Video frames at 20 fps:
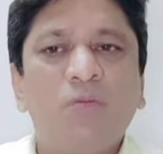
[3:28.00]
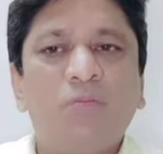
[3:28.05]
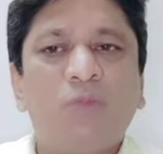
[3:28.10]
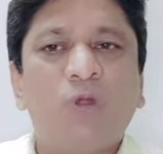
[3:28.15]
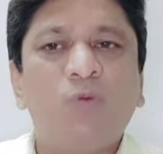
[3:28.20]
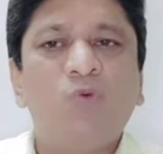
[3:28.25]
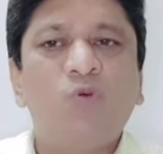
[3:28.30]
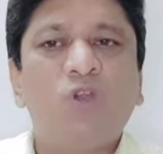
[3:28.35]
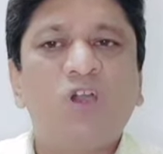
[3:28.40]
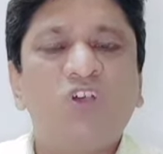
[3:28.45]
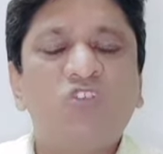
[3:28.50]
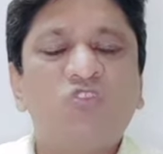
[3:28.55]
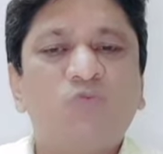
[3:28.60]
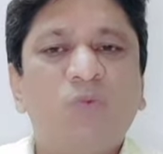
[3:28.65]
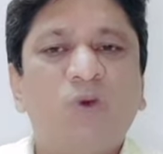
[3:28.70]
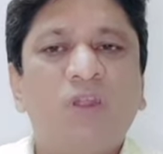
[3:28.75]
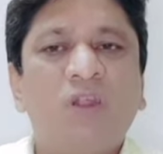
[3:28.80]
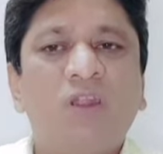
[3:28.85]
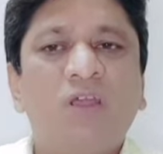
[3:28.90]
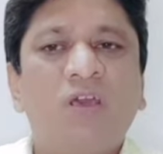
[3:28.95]
प्रभु का
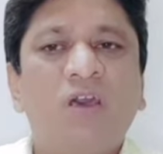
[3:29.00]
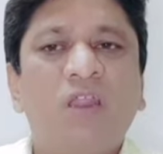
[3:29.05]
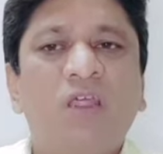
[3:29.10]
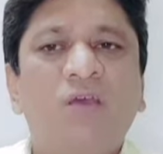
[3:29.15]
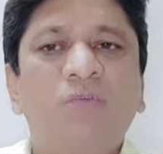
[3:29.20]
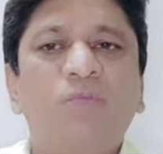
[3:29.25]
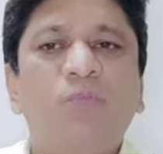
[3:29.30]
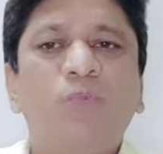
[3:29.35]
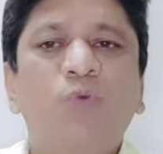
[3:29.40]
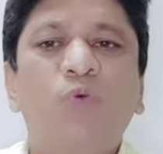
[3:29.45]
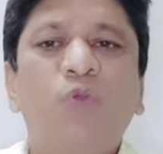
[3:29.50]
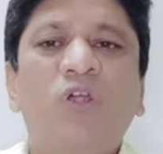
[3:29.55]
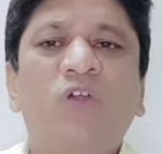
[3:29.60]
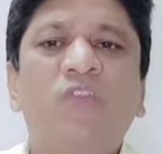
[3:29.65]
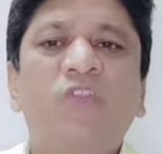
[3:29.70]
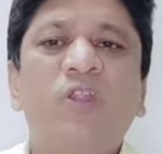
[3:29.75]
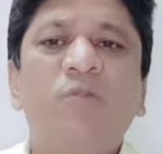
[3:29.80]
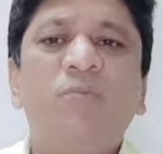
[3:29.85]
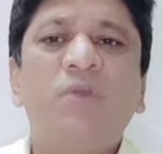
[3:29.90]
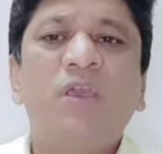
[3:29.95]
स्मरण करें पूरे
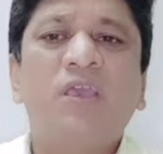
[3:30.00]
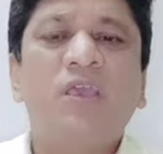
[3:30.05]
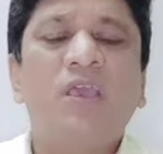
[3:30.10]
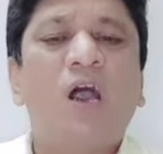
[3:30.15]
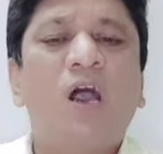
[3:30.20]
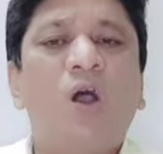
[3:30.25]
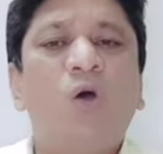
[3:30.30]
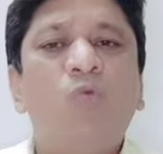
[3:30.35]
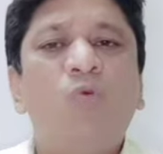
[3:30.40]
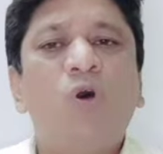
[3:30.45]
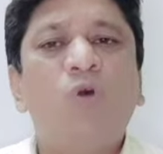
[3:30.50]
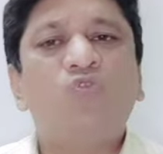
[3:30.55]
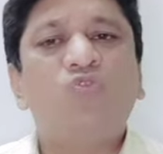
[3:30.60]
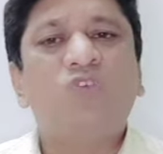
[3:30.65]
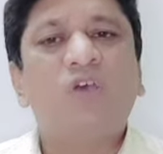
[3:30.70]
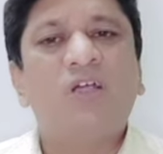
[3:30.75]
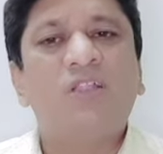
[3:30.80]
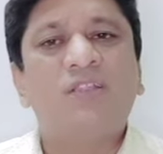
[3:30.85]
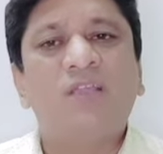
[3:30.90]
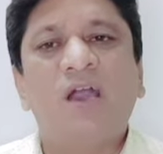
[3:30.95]
दिन में क्या हुआ
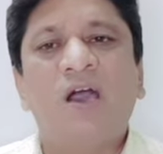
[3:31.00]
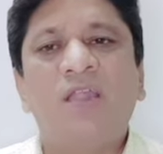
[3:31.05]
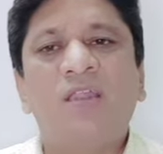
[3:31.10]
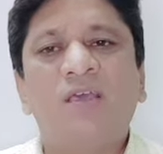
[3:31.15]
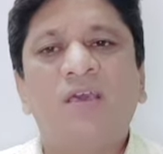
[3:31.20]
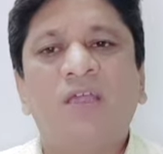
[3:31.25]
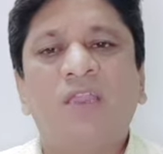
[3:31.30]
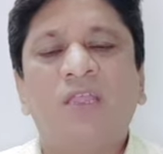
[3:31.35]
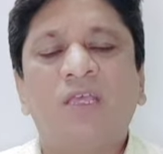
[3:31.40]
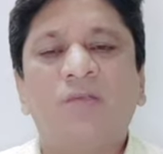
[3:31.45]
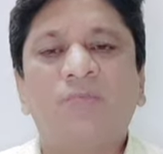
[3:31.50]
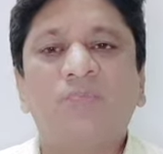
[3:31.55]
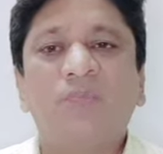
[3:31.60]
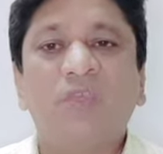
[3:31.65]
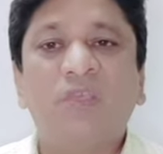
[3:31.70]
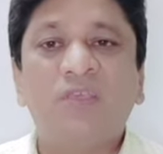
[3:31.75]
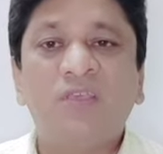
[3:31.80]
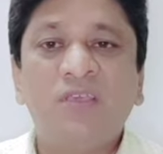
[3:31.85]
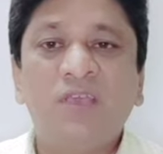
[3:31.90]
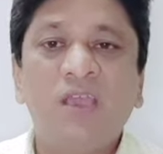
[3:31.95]
उसका ध्यान करें
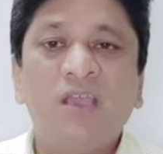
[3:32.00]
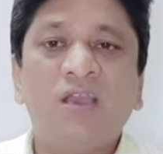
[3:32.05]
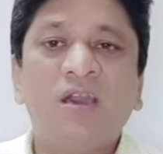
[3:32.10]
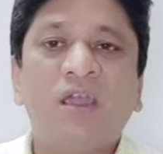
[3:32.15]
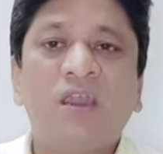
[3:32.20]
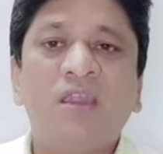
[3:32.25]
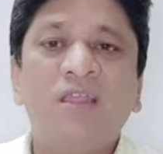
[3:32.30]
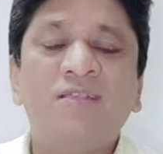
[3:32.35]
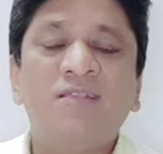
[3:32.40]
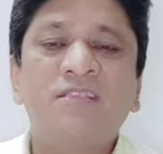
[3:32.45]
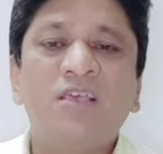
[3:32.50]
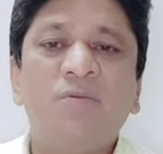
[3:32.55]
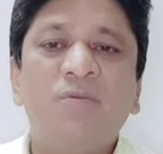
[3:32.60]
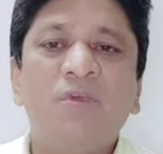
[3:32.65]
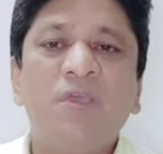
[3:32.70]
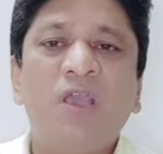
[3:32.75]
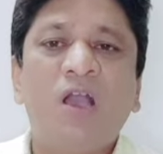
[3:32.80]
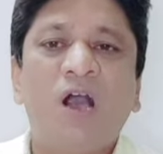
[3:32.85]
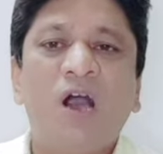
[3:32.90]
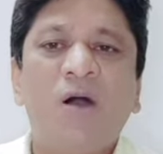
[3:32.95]
ये करने से
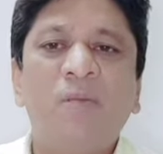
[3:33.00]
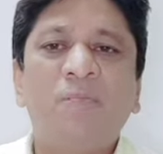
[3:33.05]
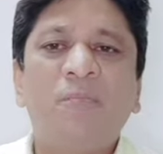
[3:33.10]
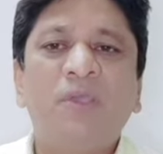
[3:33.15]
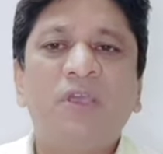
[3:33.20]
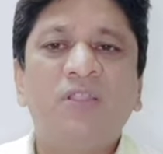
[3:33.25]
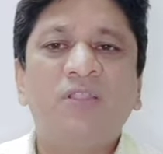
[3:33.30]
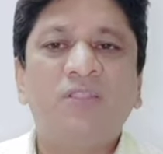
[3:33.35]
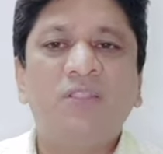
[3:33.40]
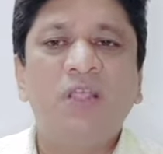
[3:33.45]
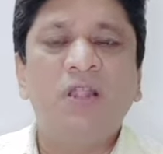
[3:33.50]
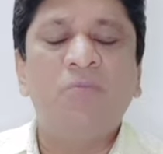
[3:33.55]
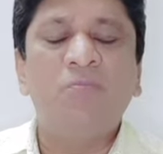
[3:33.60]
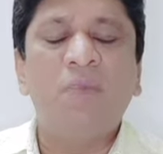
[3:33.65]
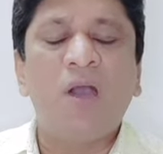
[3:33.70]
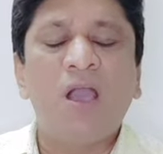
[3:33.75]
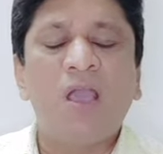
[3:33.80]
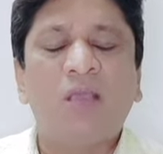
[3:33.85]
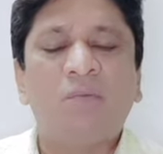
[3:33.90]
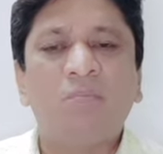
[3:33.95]
भी आपके
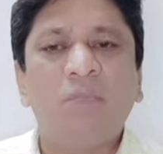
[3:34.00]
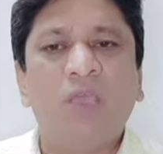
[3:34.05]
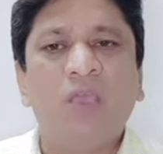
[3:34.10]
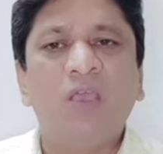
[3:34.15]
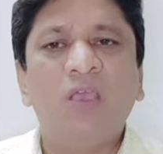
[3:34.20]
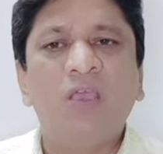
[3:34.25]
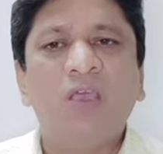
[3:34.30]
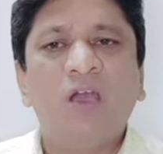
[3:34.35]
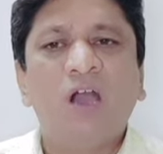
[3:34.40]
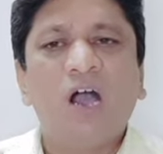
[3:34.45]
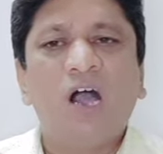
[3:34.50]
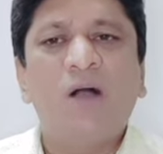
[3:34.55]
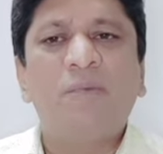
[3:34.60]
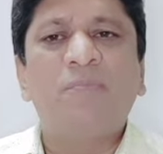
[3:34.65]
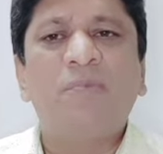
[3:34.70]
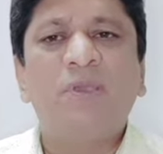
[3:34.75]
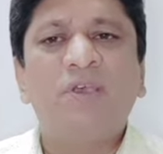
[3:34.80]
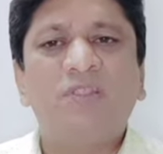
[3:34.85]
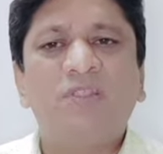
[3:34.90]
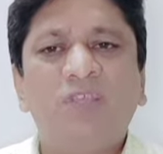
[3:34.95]
दिमाग में
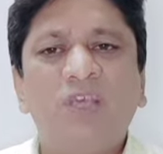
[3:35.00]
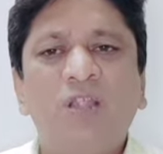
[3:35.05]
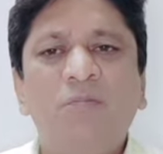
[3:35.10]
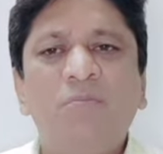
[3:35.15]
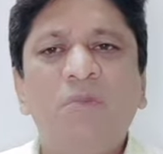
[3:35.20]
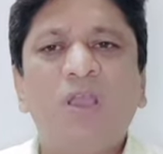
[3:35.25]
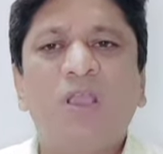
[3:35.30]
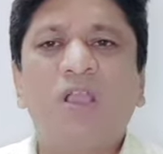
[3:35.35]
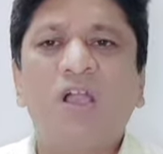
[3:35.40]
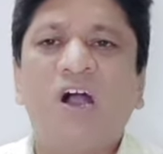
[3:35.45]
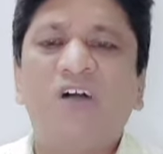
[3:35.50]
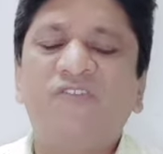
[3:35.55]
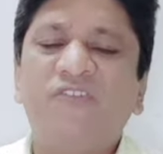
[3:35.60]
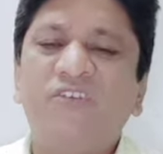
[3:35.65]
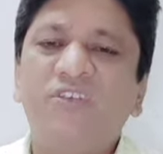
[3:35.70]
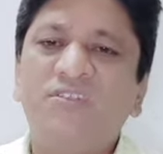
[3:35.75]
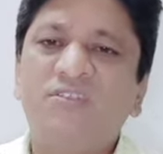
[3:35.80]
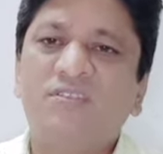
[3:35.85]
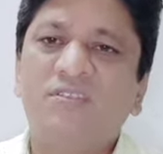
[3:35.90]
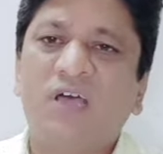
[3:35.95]
आपके दिल में
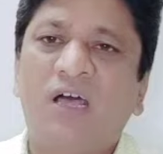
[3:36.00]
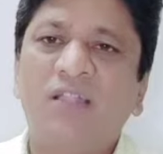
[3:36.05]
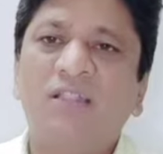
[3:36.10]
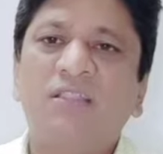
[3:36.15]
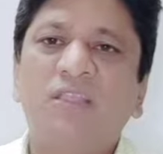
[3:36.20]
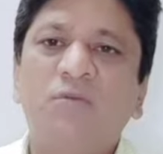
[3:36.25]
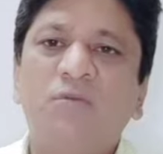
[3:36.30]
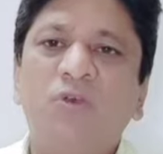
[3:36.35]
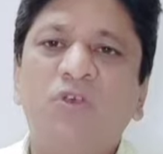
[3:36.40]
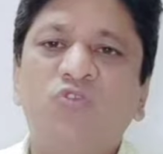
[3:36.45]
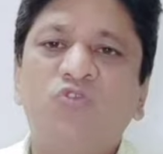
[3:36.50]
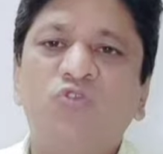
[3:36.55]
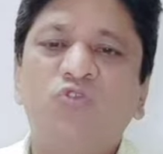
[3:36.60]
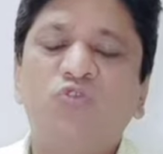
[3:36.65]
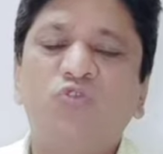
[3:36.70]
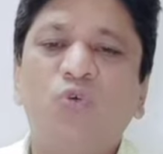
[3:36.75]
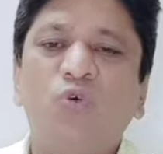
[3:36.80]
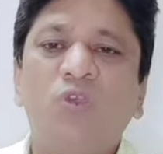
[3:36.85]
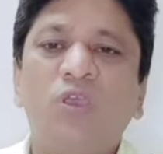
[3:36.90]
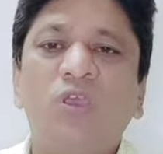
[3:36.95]
काफ़ी शांति
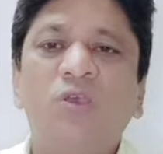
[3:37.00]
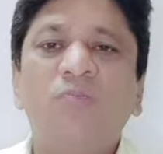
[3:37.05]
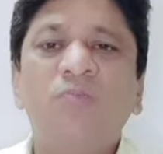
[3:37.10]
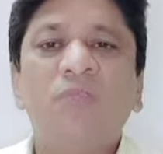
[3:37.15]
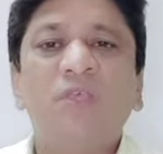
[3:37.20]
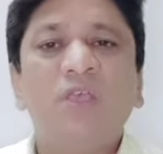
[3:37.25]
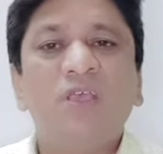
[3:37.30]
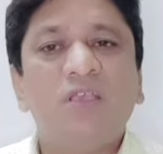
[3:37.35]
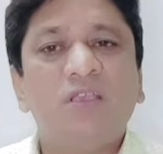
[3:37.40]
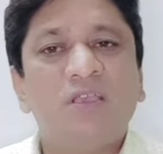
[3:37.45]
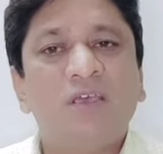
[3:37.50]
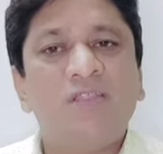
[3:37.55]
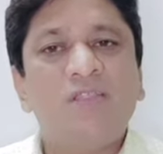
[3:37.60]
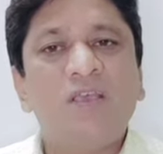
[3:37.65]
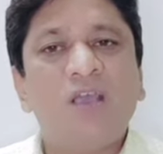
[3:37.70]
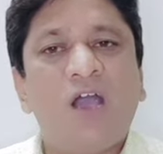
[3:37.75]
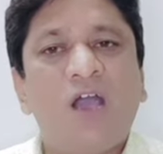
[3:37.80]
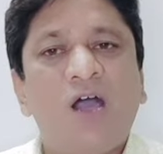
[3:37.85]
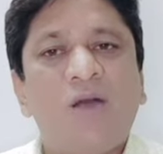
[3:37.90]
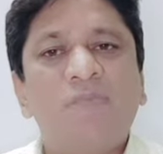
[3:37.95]
महसूस होगी
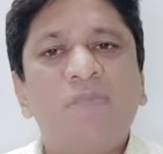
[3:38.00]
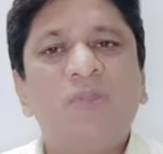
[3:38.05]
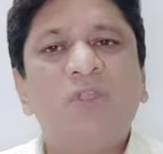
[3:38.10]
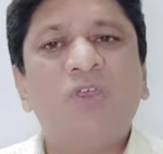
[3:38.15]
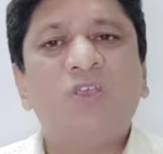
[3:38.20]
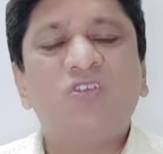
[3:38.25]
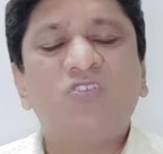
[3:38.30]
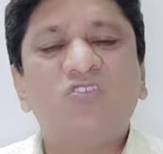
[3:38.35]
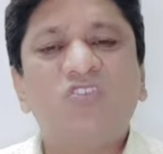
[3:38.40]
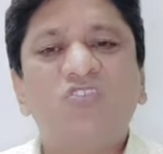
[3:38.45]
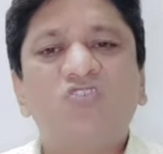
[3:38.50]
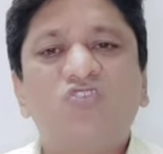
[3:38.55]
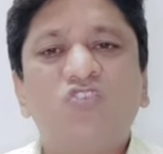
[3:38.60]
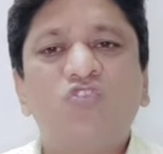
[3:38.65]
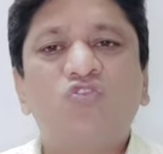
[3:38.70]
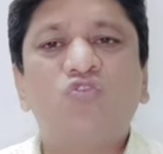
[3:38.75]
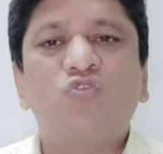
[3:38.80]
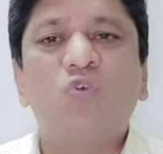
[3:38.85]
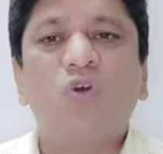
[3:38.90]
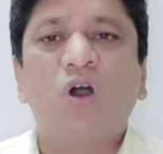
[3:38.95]
यदि आपने किसी
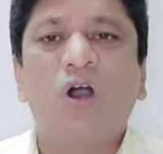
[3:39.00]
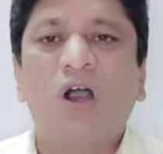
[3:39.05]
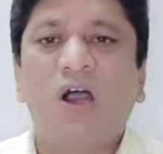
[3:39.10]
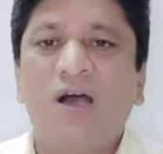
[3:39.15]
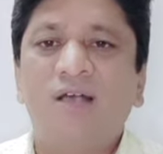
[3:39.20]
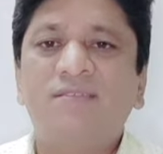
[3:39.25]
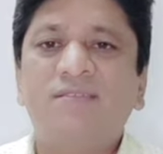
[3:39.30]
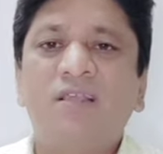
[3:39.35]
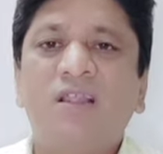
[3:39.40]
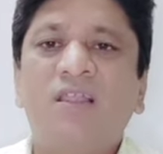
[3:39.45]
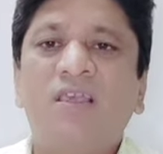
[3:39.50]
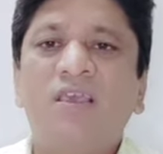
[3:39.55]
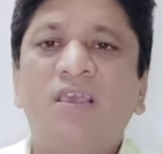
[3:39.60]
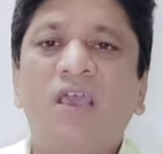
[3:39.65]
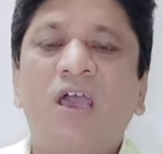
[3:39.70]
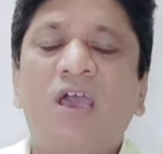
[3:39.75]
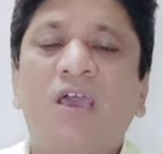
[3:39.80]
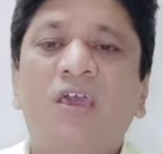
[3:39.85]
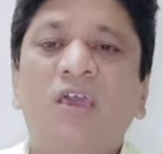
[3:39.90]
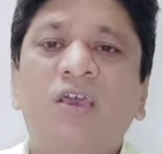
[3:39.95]
चीज़ को हासिल
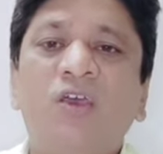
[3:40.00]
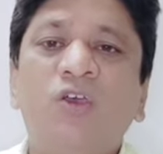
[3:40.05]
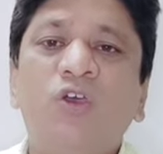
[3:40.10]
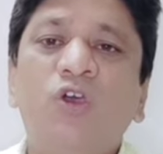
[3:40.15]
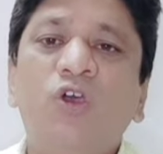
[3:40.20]
किया है